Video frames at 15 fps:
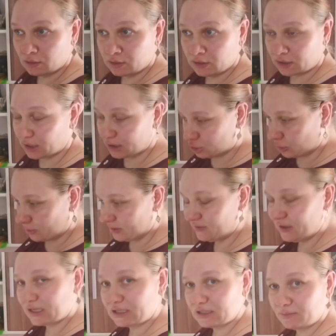На кассу. А
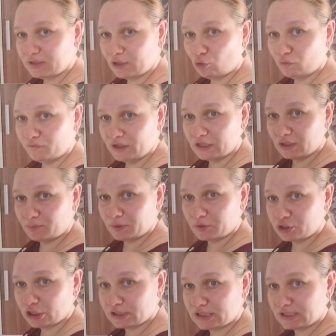Матвей, когда меня увидел,
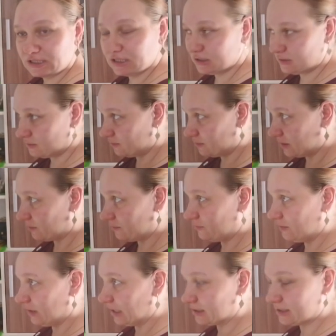получается, здесь в, это, в
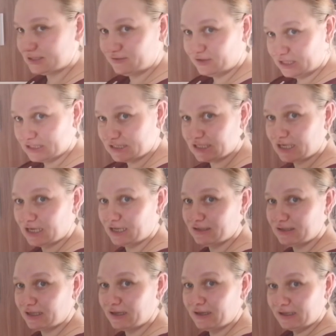дверях, в двери
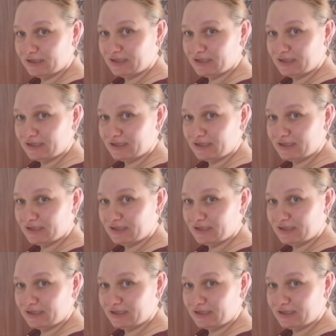стеклянные.